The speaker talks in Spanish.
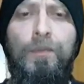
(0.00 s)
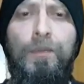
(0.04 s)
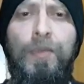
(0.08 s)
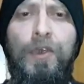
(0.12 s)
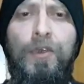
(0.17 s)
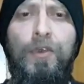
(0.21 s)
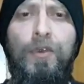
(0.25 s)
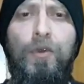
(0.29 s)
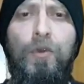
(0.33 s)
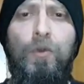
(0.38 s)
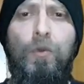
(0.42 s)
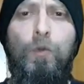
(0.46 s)

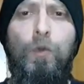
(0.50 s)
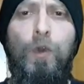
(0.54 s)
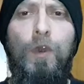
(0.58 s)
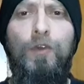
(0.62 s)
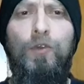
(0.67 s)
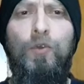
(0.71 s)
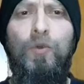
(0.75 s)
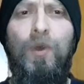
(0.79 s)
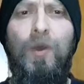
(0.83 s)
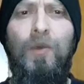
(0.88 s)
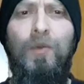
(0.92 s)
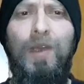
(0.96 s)
pero
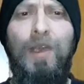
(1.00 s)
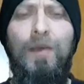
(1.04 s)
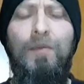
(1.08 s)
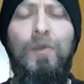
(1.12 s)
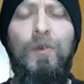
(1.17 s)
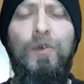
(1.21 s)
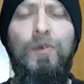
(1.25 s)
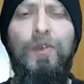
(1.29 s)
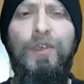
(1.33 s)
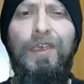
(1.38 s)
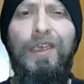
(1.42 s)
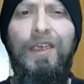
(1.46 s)
cuando
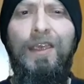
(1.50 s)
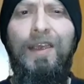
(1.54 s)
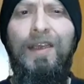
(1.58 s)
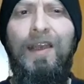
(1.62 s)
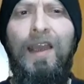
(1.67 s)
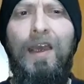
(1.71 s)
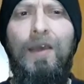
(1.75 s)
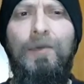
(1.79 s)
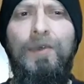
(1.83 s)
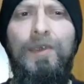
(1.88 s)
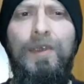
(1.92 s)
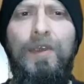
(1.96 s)
hablamos de
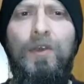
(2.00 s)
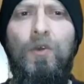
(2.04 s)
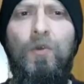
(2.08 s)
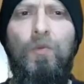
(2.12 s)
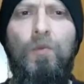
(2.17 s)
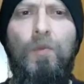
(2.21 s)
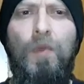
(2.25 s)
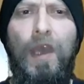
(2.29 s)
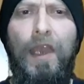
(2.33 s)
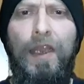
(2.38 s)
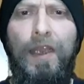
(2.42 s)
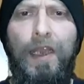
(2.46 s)
la vida
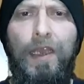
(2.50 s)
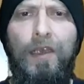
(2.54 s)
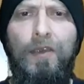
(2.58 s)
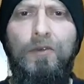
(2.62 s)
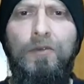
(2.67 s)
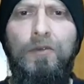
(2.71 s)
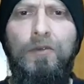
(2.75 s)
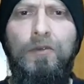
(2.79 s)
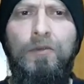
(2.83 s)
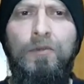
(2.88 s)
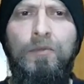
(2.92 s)
humana,